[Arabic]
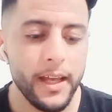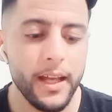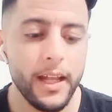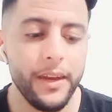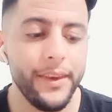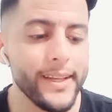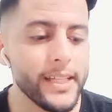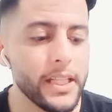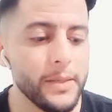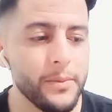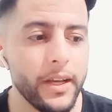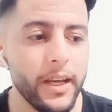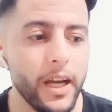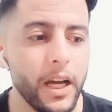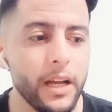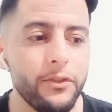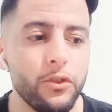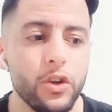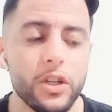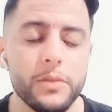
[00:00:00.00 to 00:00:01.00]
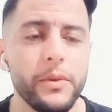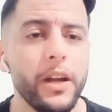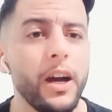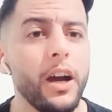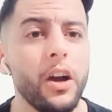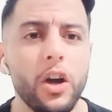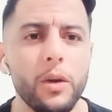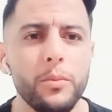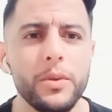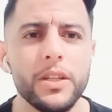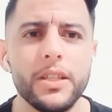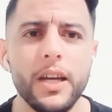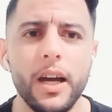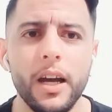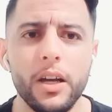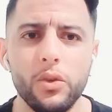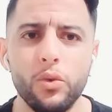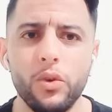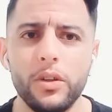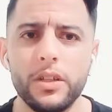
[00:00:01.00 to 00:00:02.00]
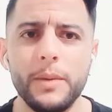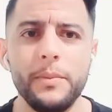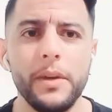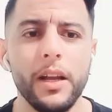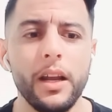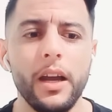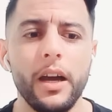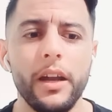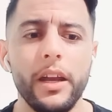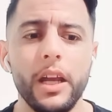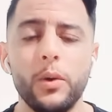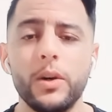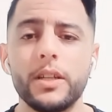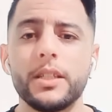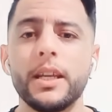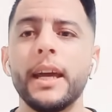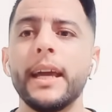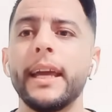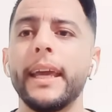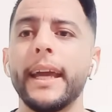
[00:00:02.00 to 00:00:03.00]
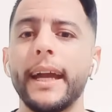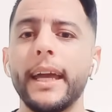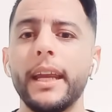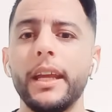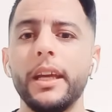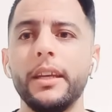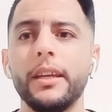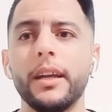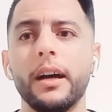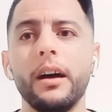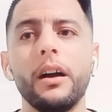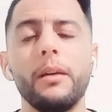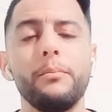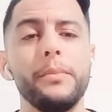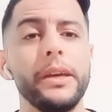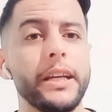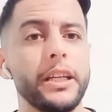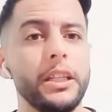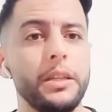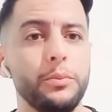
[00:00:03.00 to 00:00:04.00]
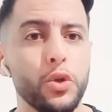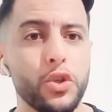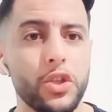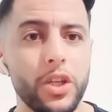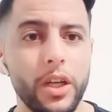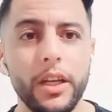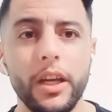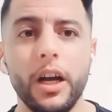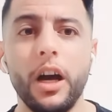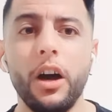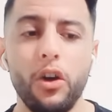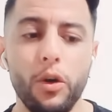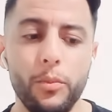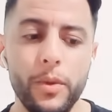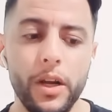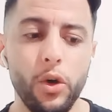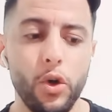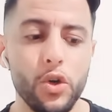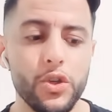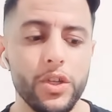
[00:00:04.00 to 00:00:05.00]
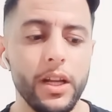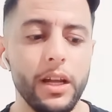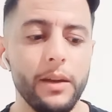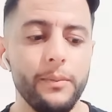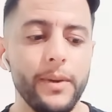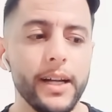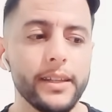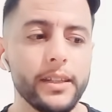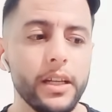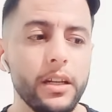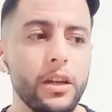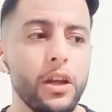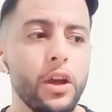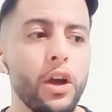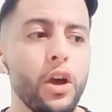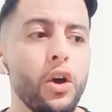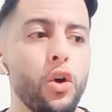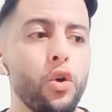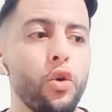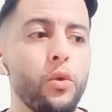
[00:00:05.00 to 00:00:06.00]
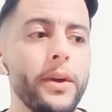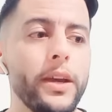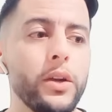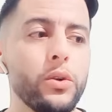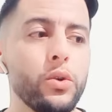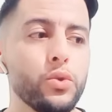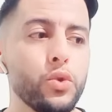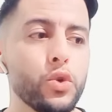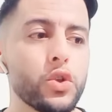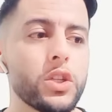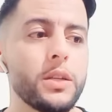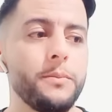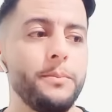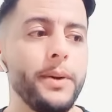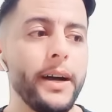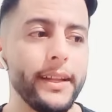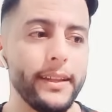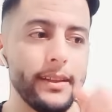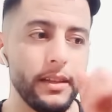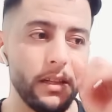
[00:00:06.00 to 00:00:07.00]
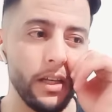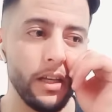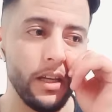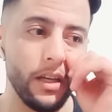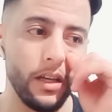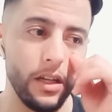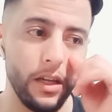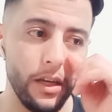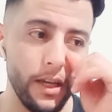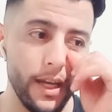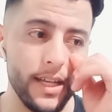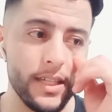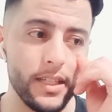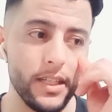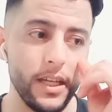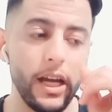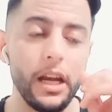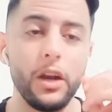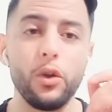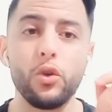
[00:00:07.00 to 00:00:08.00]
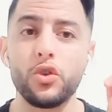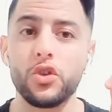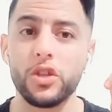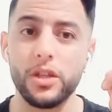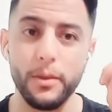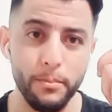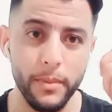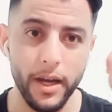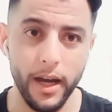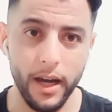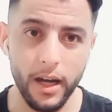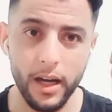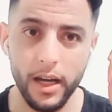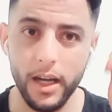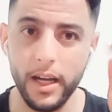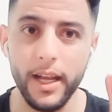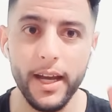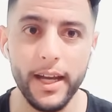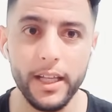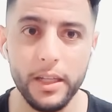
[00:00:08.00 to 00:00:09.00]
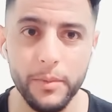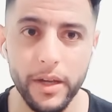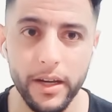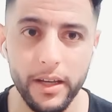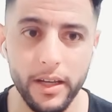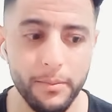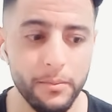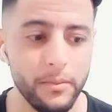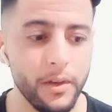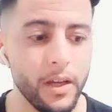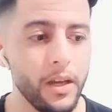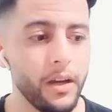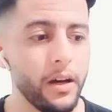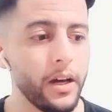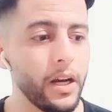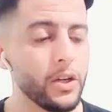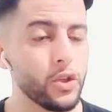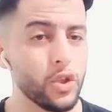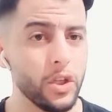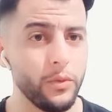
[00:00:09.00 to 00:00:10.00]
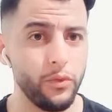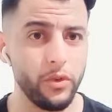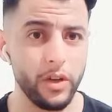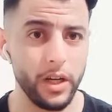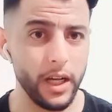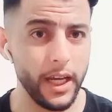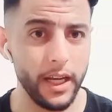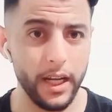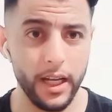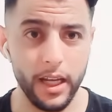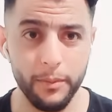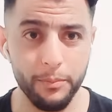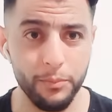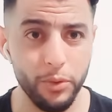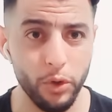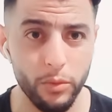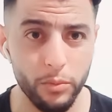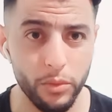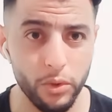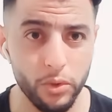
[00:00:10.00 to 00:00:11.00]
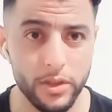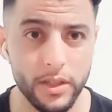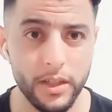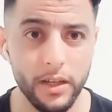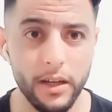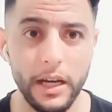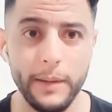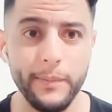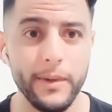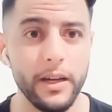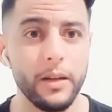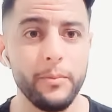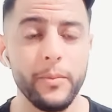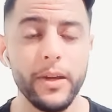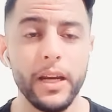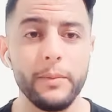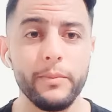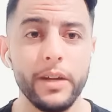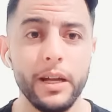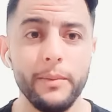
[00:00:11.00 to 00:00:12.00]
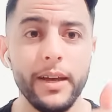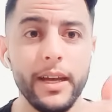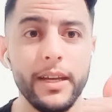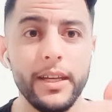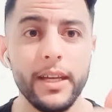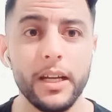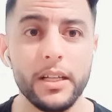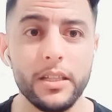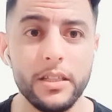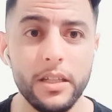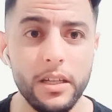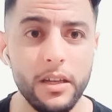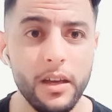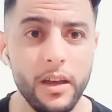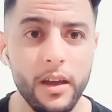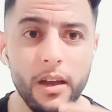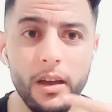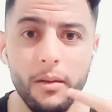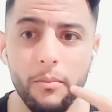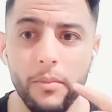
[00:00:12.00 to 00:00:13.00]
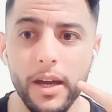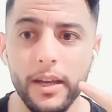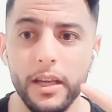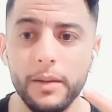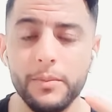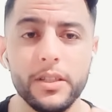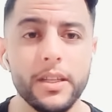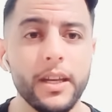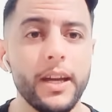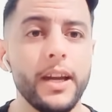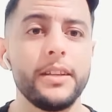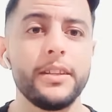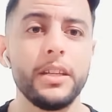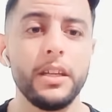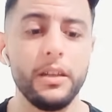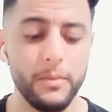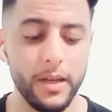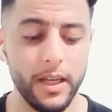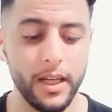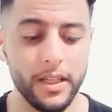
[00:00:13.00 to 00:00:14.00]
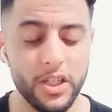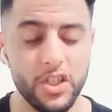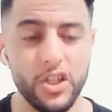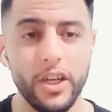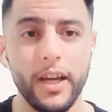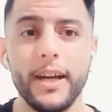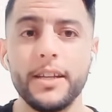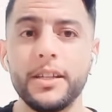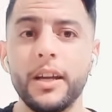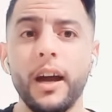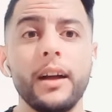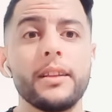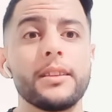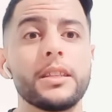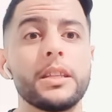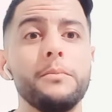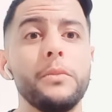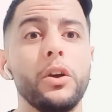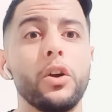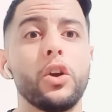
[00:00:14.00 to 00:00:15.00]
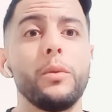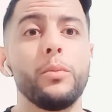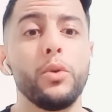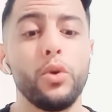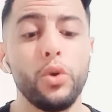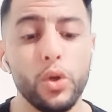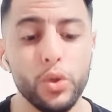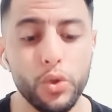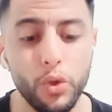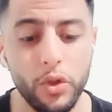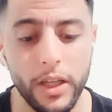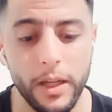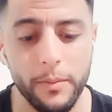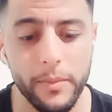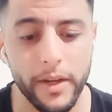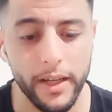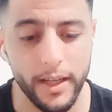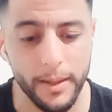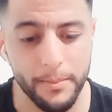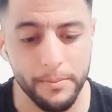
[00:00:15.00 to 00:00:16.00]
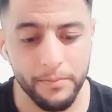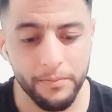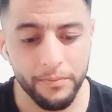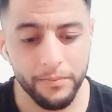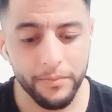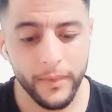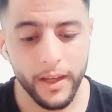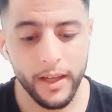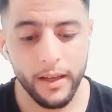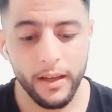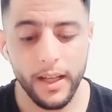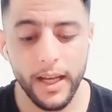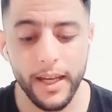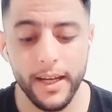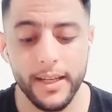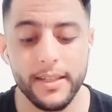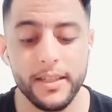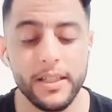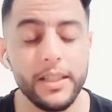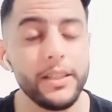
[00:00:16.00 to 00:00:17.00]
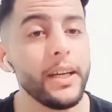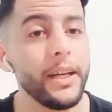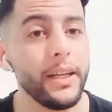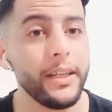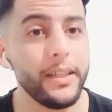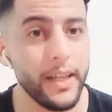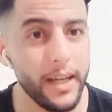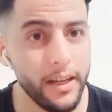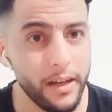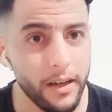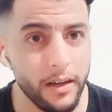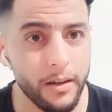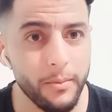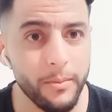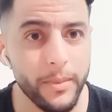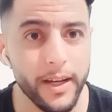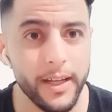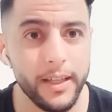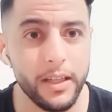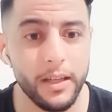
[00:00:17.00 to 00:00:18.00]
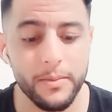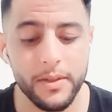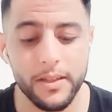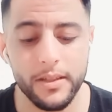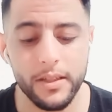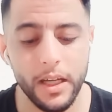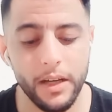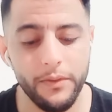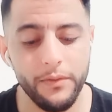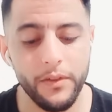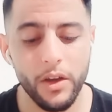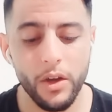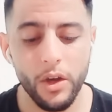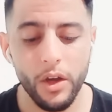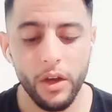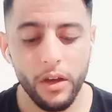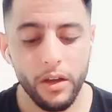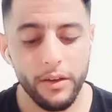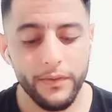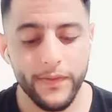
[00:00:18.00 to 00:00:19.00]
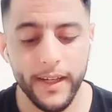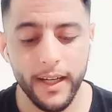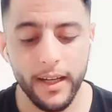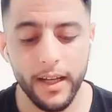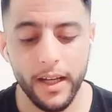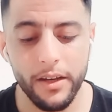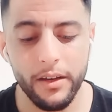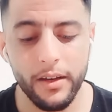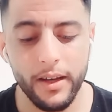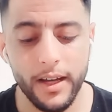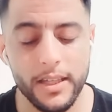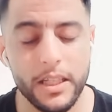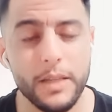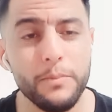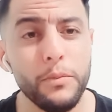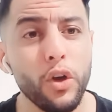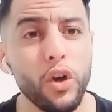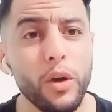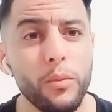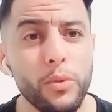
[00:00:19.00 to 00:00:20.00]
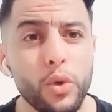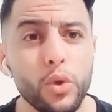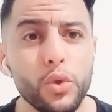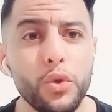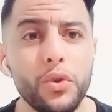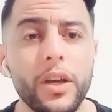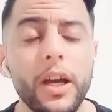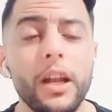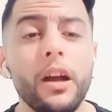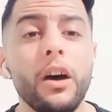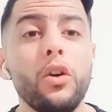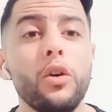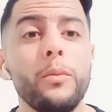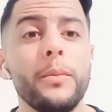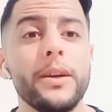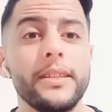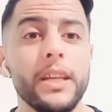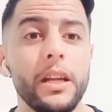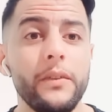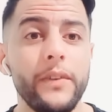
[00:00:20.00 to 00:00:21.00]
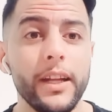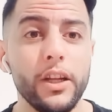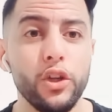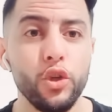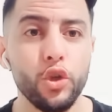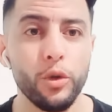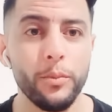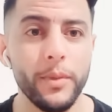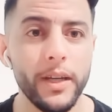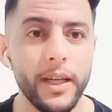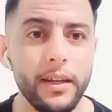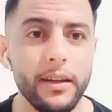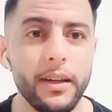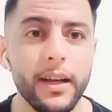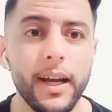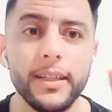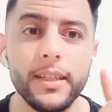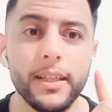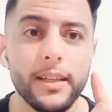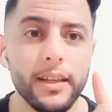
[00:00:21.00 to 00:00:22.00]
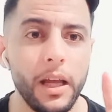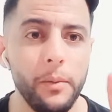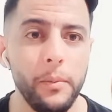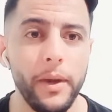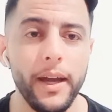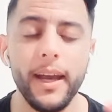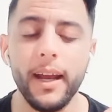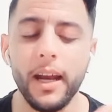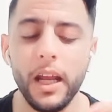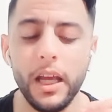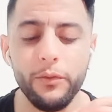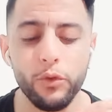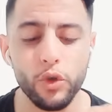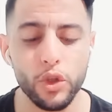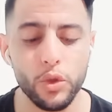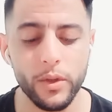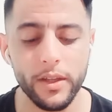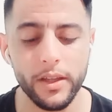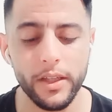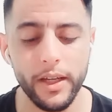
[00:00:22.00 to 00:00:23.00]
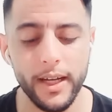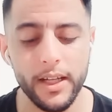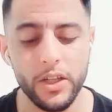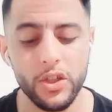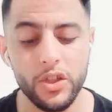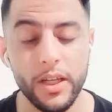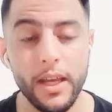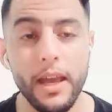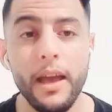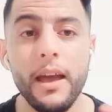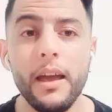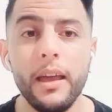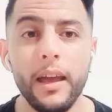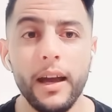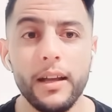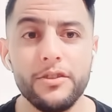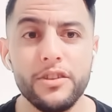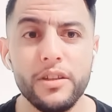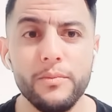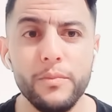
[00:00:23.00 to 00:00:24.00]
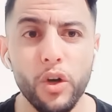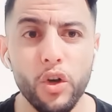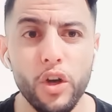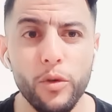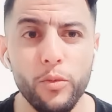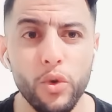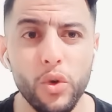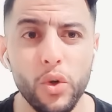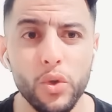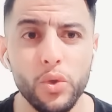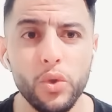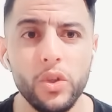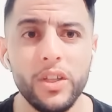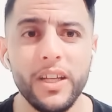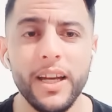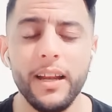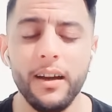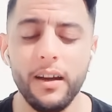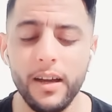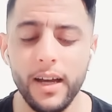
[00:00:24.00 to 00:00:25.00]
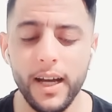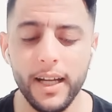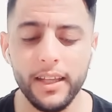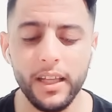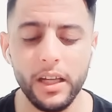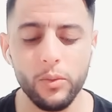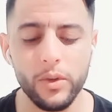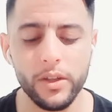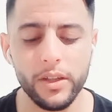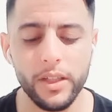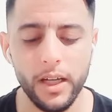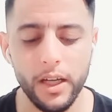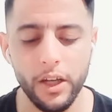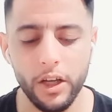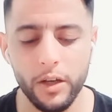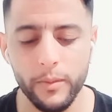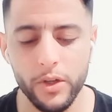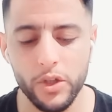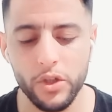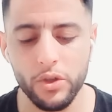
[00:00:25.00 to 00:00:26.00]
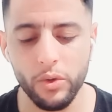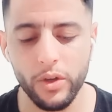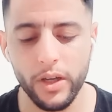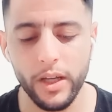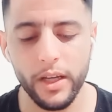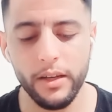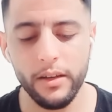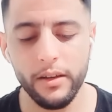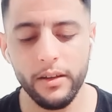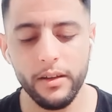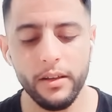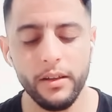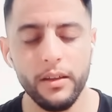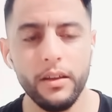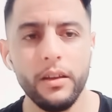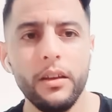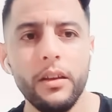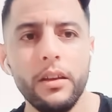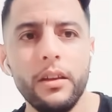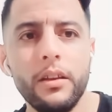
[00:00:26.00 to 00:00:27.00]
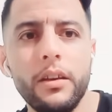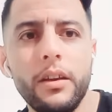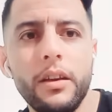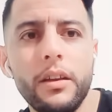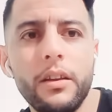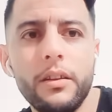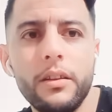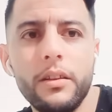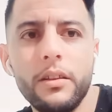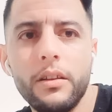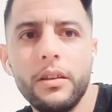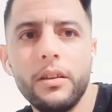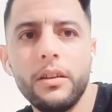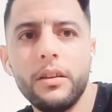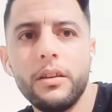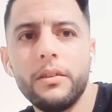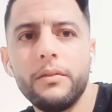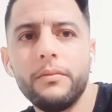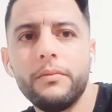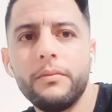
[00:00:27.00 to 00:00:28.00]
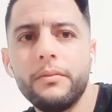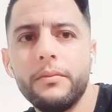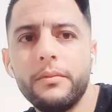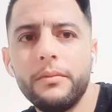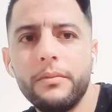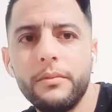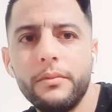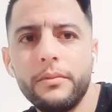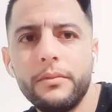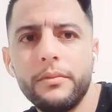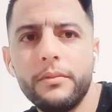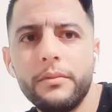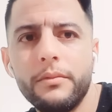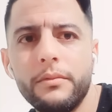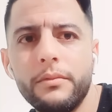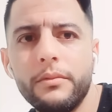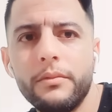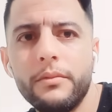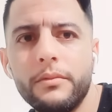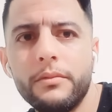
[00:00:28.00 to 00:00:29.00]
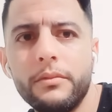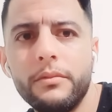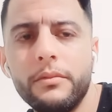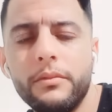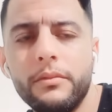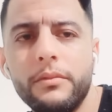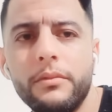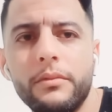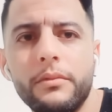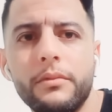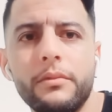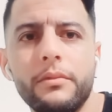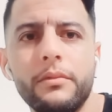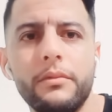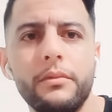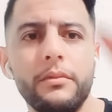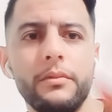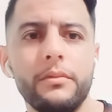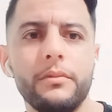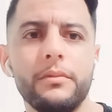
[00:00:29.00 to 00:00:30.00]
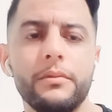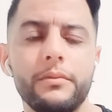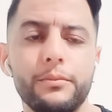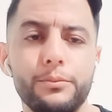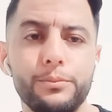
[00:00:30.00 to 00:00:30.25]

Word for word: الناس اللي ما كيعرفوهاش من حقهم ينتقدوها جميع القنوات غير هي ما يكذبوش عليها وما يلوحوش على الباطل وما ينوضوش بعض الناس يعلقوا الشماعه على هاد مريم راه شوف راه كاين غير ربي والموت راه مريم راه ما هي اختي ما هي بنت خالتي ما هي حتى شي حاجه غنسمعكم الاوديو ديال مريم لان السيده عيانه مريضه بزاف فعلا غنسمعكم الاوديو ديالها ومازال في هاد اليومين غادا تطلع معايا لايف وتوضح هادشي غنسمعكم الاوديو ديالها عاد غنوضح لكم اشنو كاين ياسين سلام كي داير لاباس عليك بخير